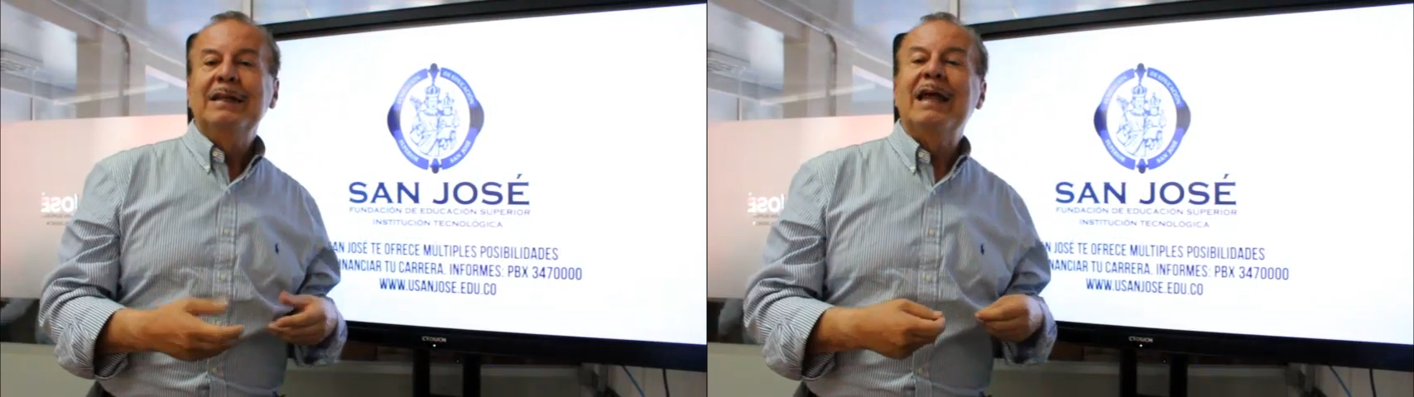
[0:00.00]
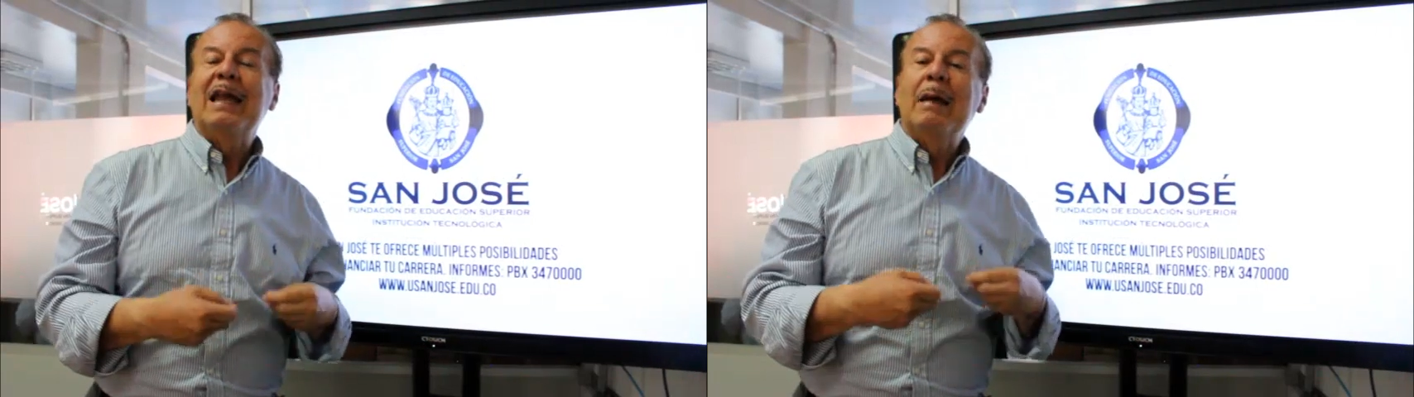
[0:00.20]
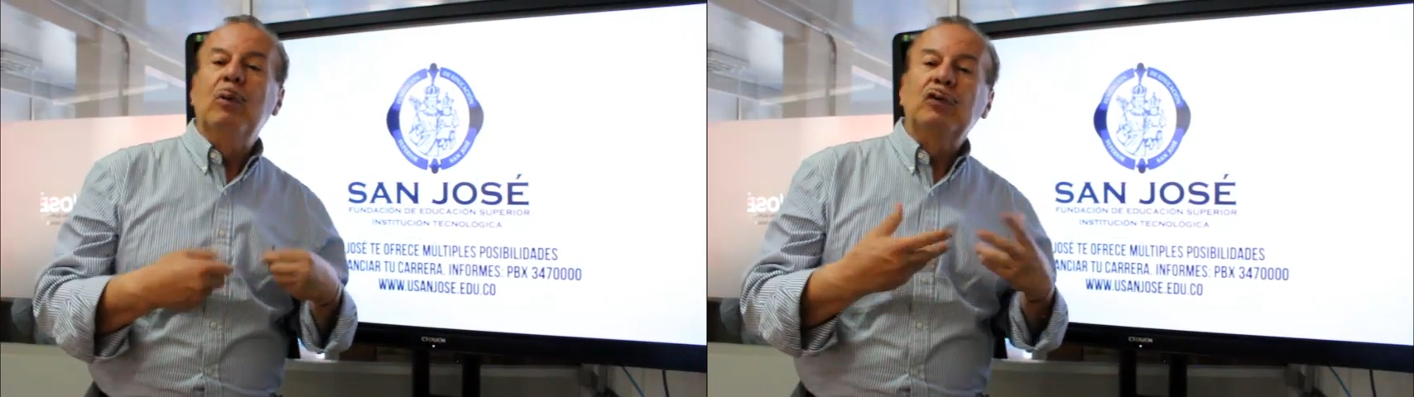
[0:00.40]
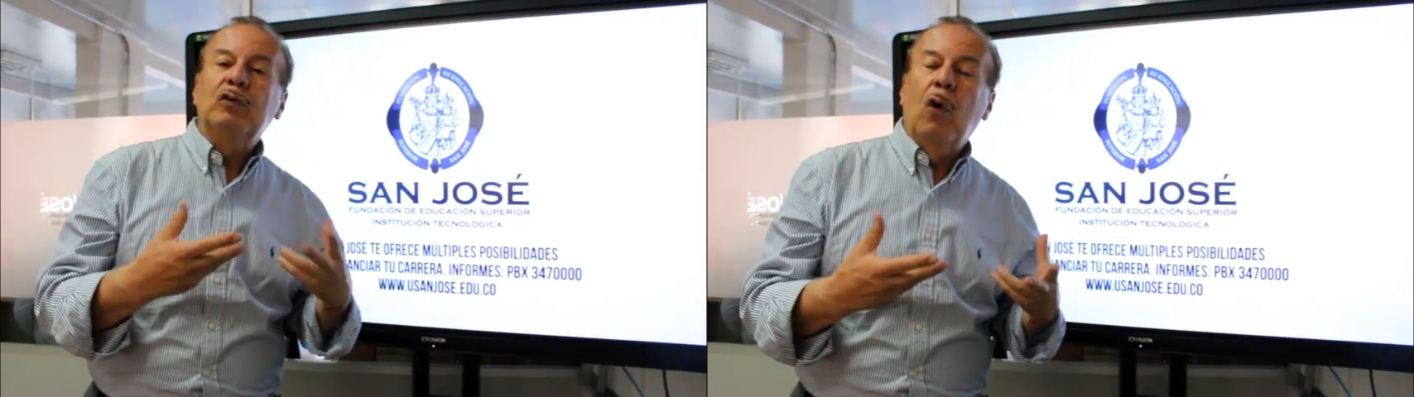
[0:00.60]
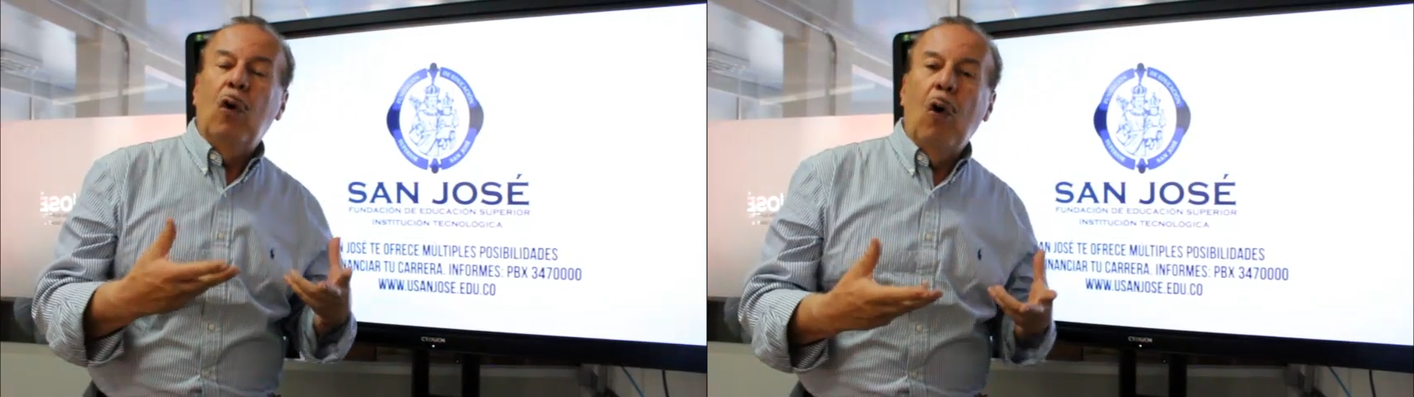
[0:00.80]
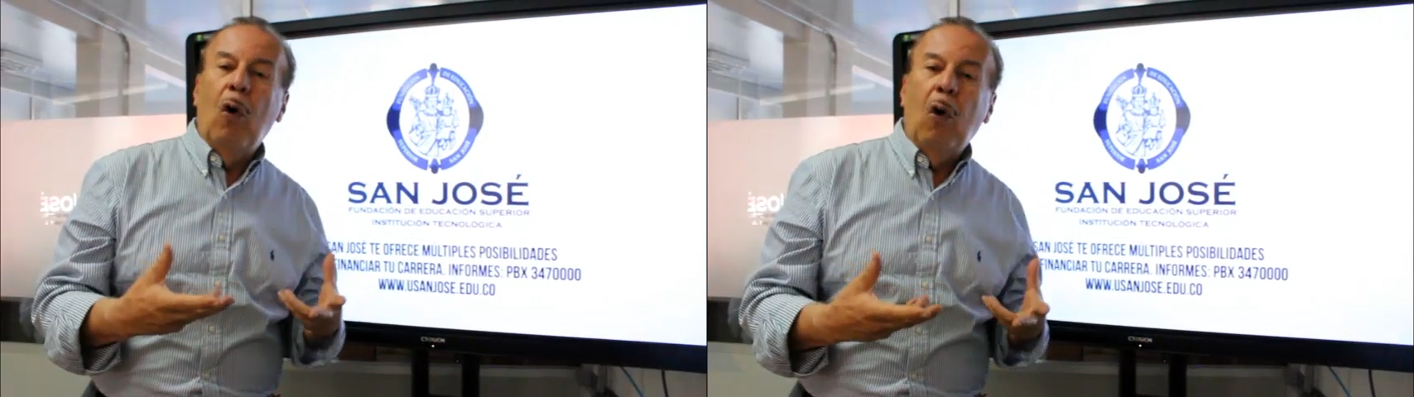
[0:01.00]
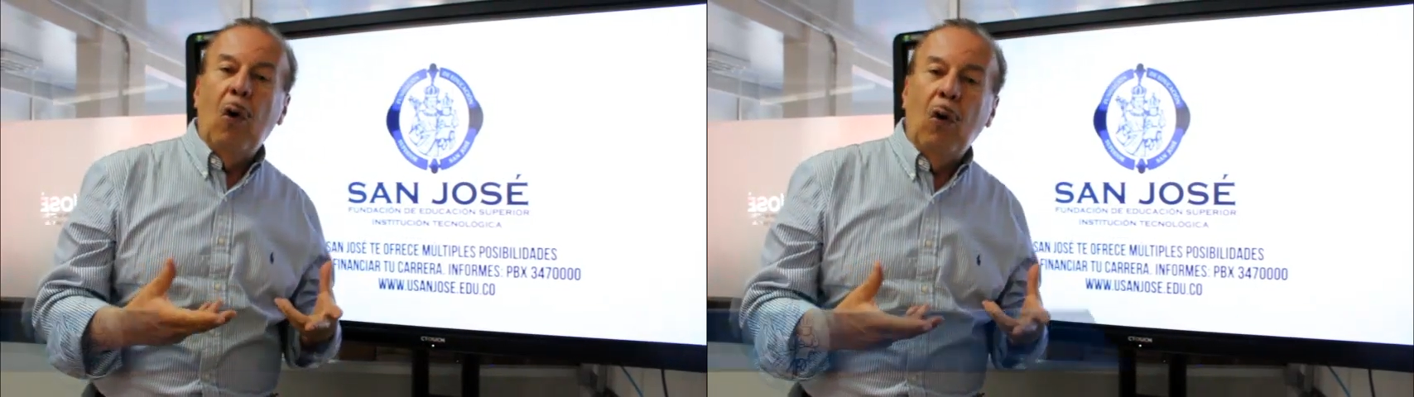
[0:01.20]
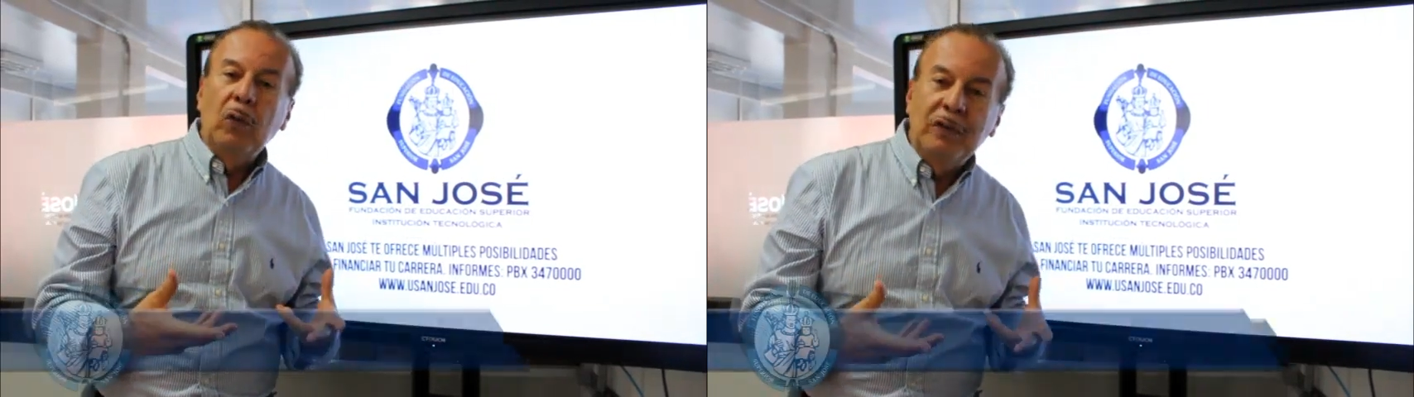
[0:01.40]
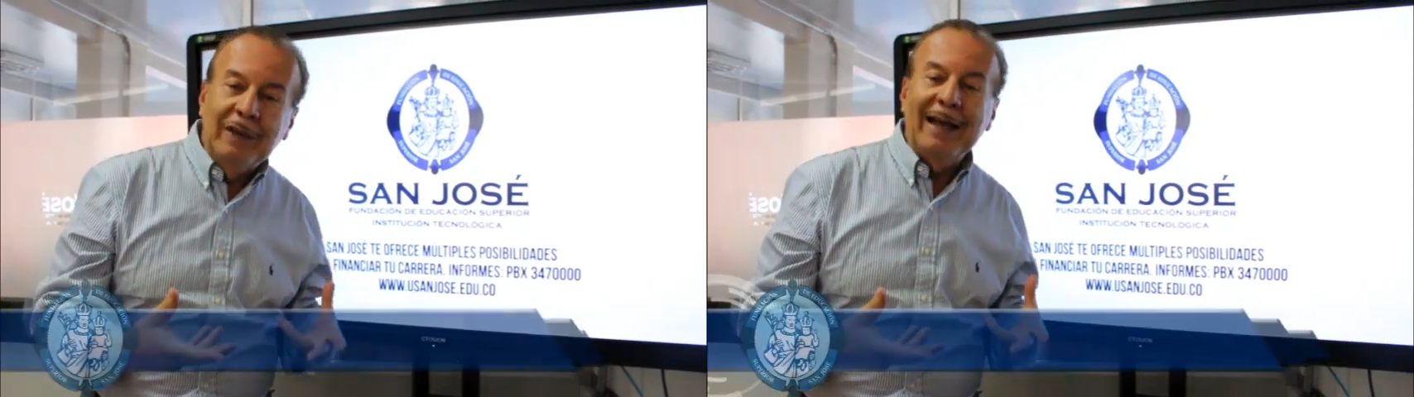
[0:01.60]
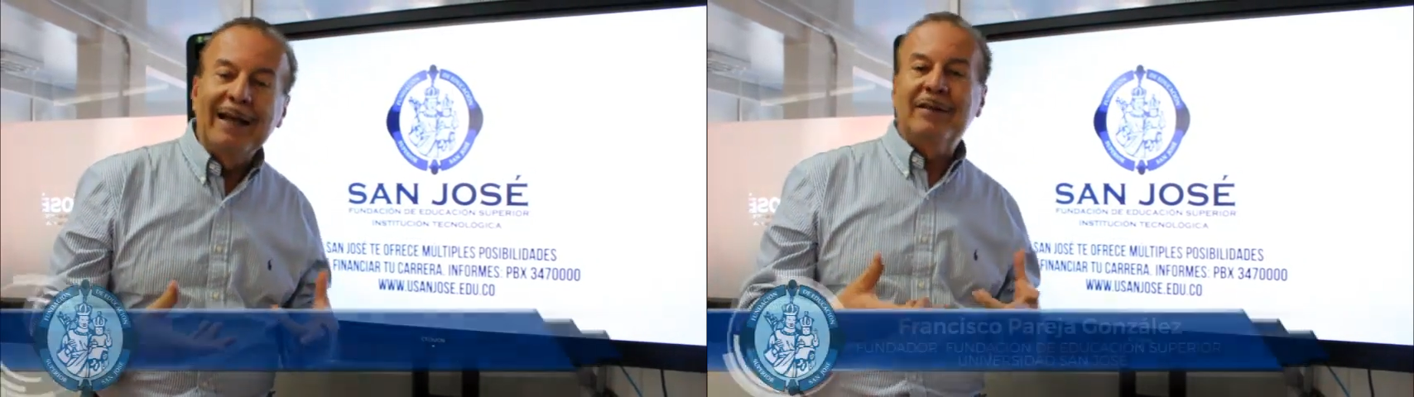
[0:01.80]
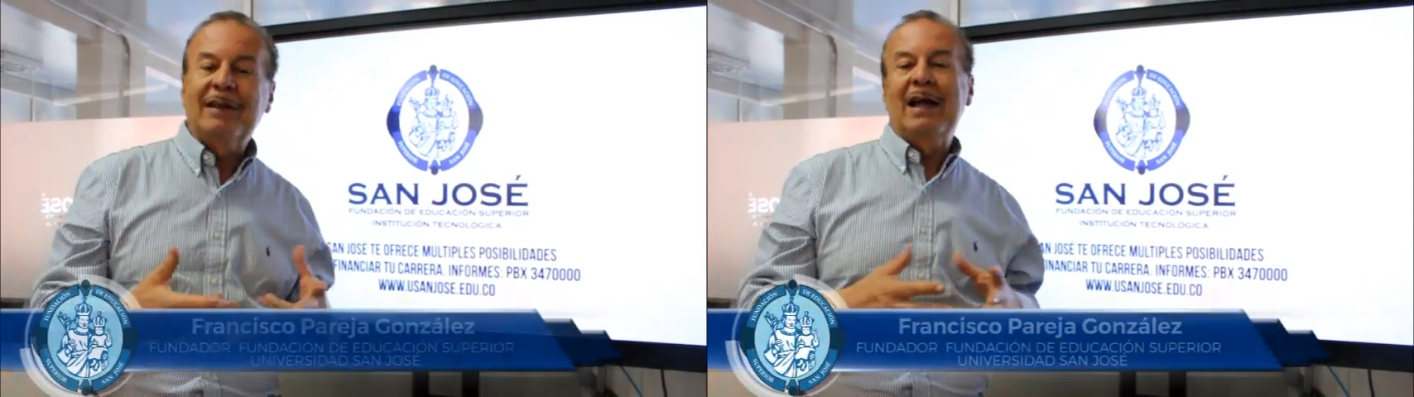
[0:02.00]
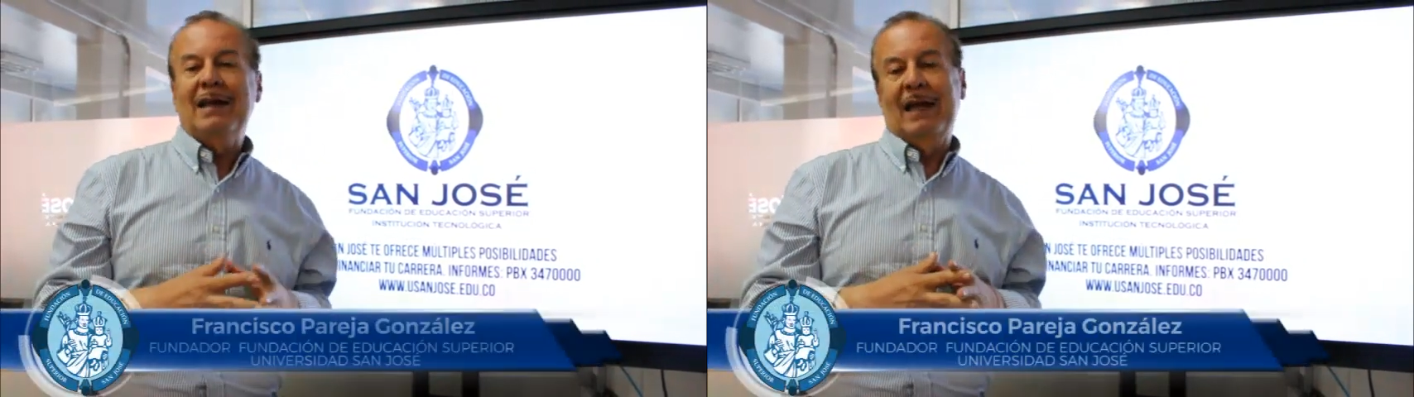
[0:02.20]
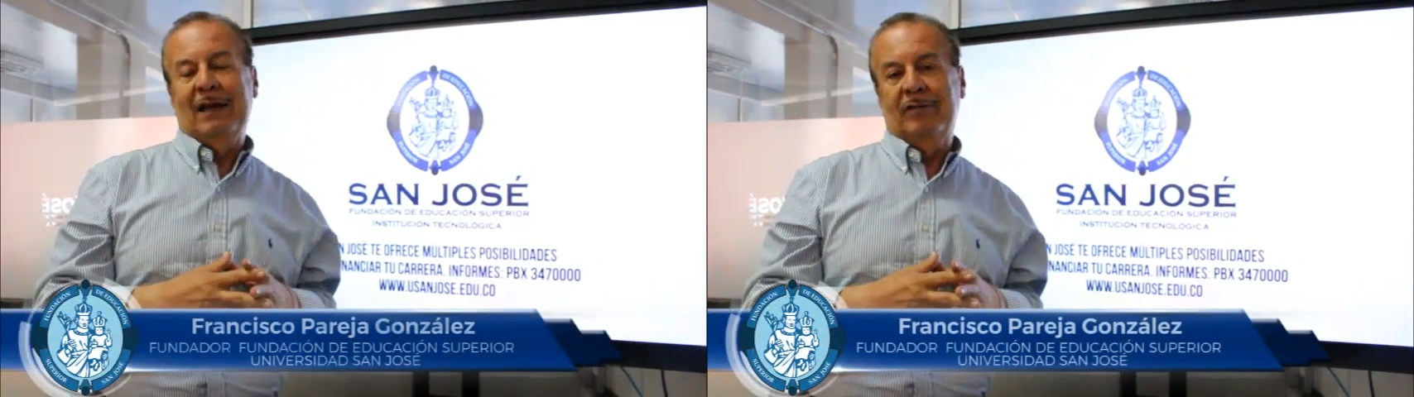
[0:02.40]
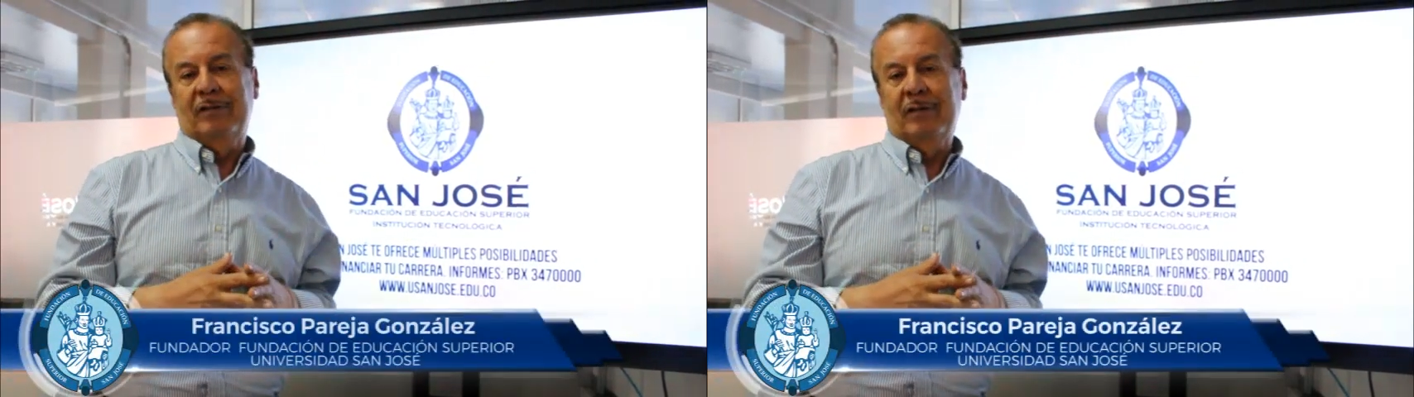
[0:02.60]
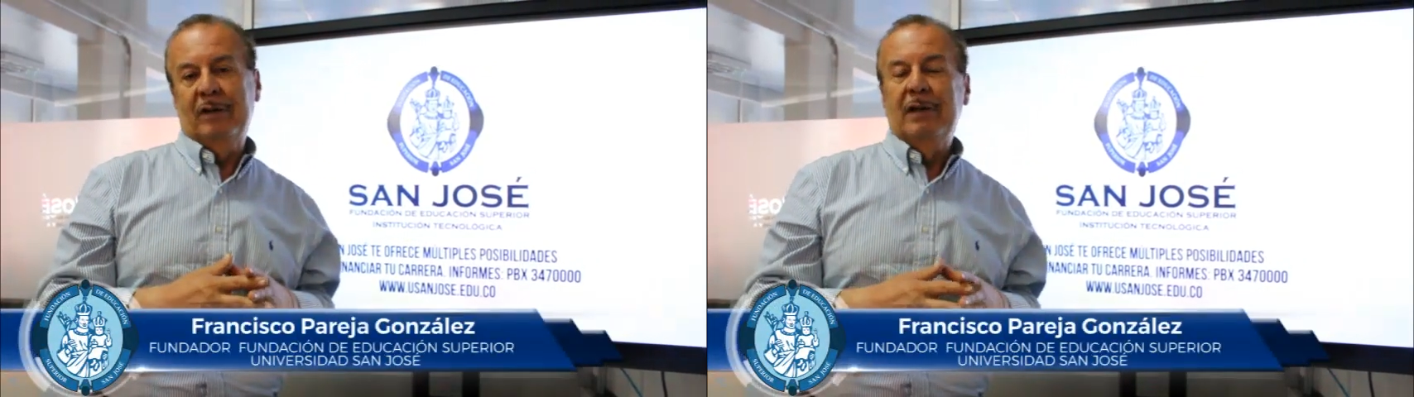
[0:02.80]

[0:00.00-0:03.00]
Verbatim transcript: Tenemos 10 carreras,